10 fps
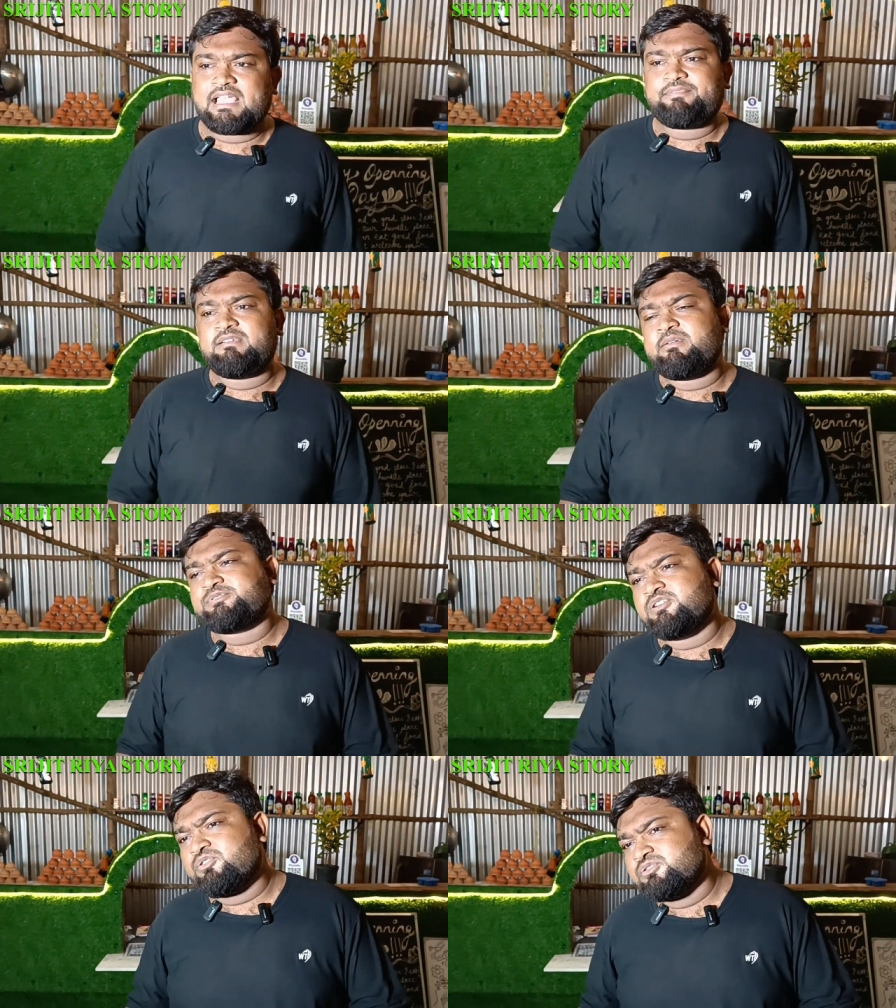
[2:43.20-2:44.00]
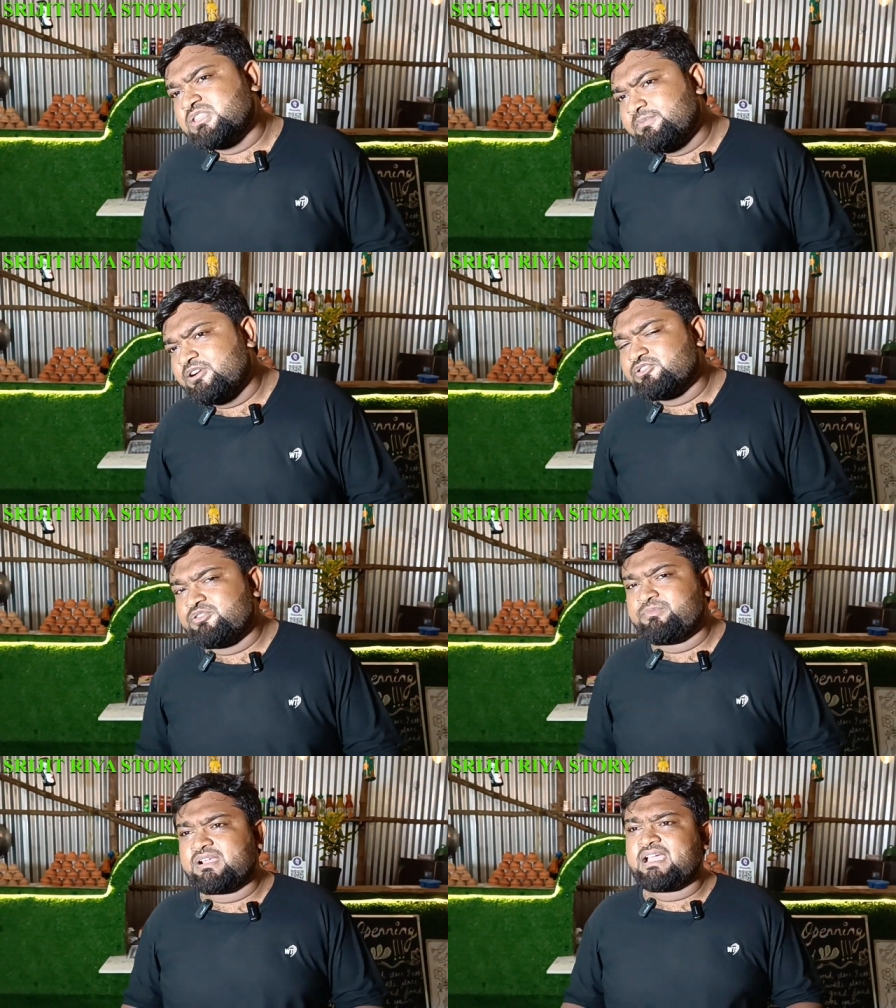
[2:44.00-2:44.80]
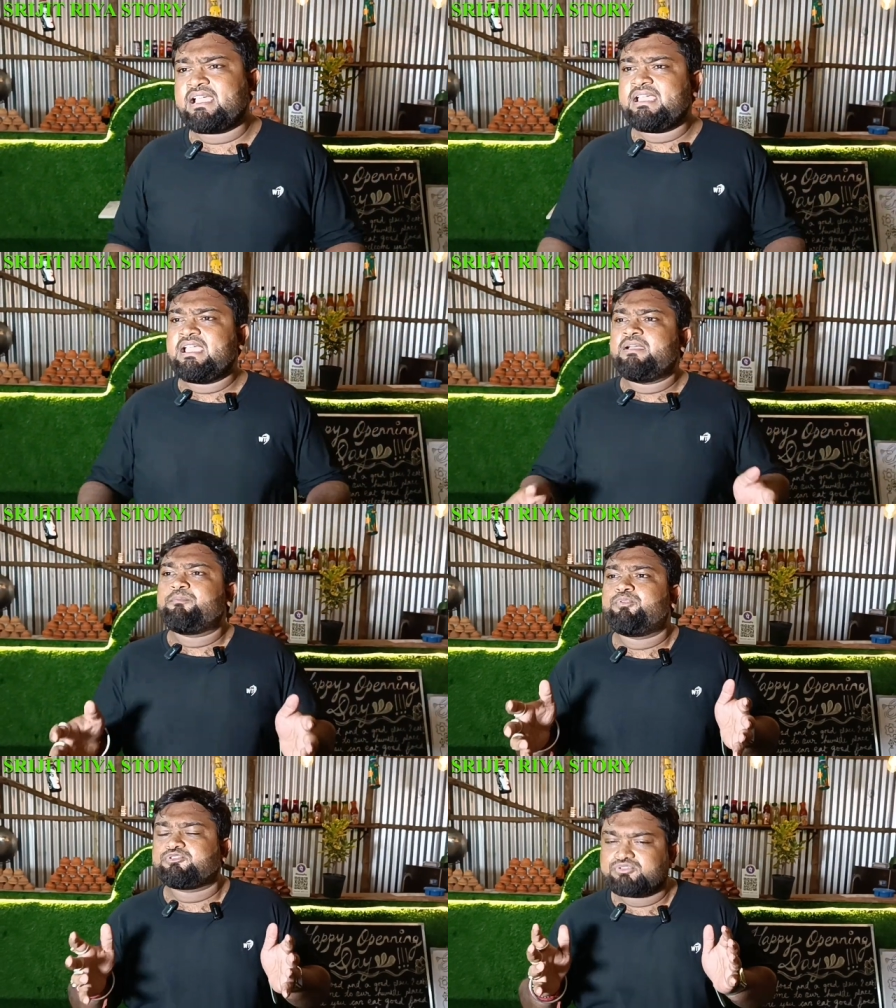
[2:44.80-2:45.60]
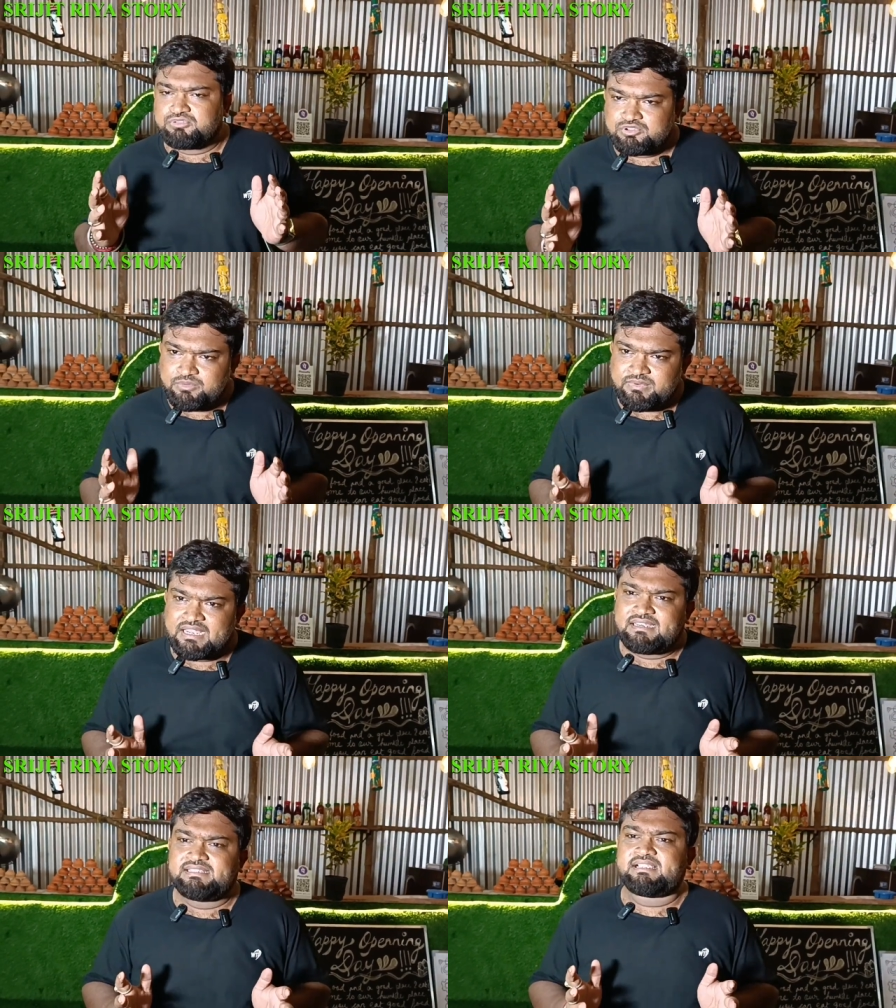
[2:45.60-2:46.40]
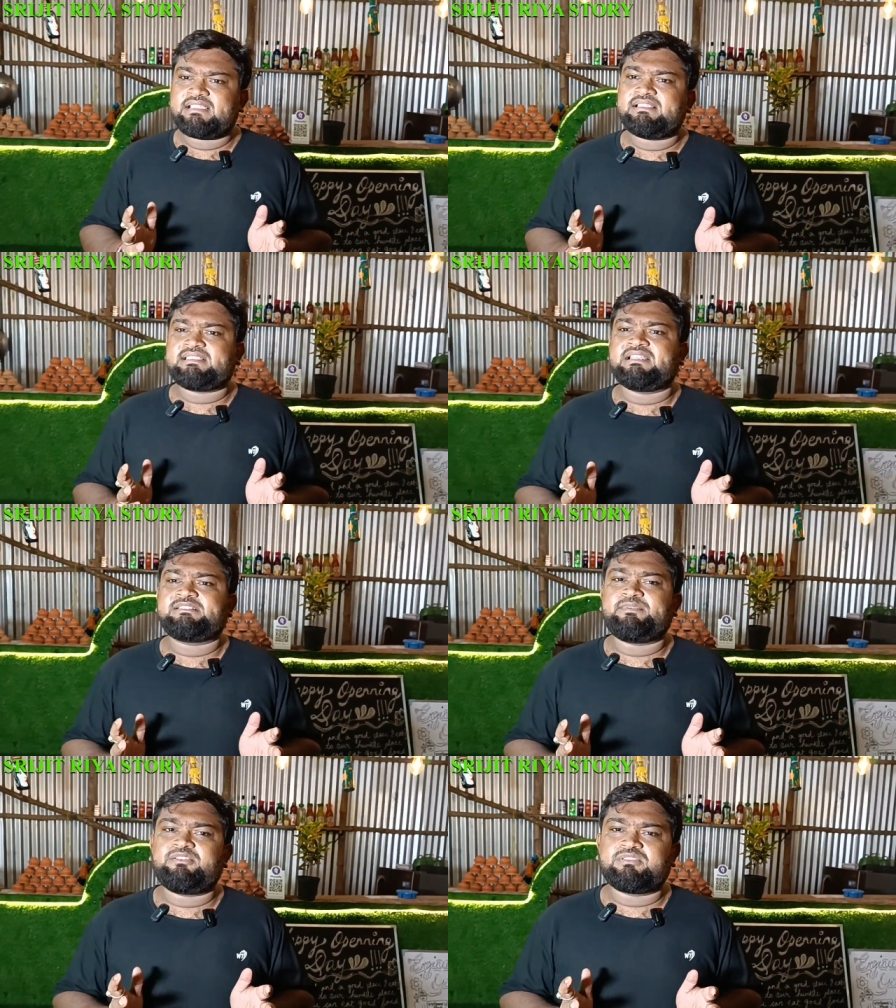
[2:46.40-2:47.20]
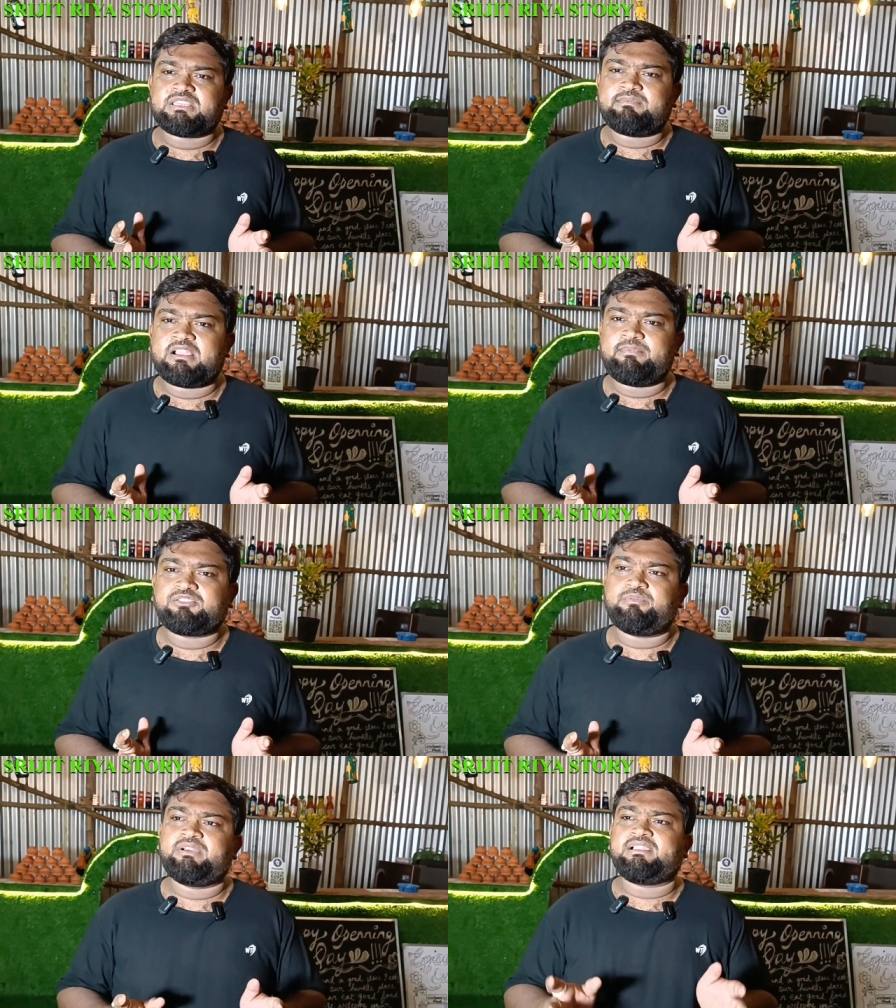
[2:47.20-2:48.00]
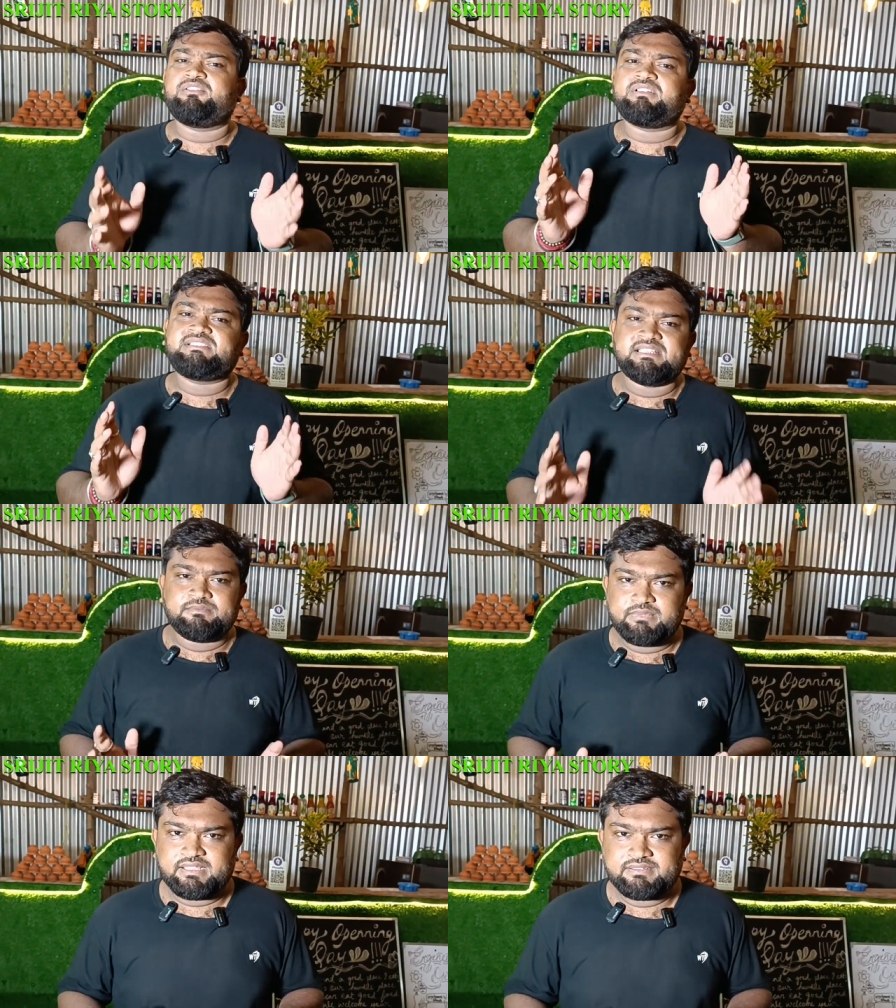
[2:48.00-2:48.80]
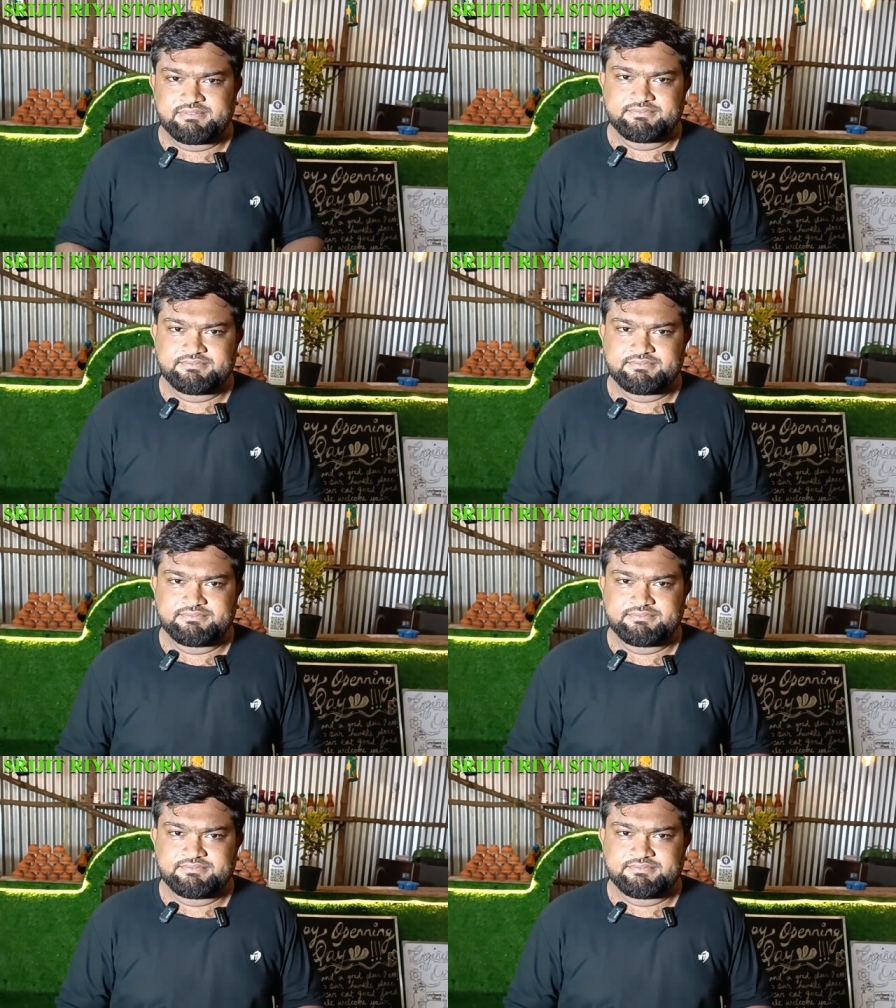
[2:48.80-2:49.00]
ক্যাফের ব্যবসাও করতে পারো তোমরা প্রচুর তোমরা নিজেকে স্যাটিসফাই করতে পারবে তোমাকে লোকে চিনবে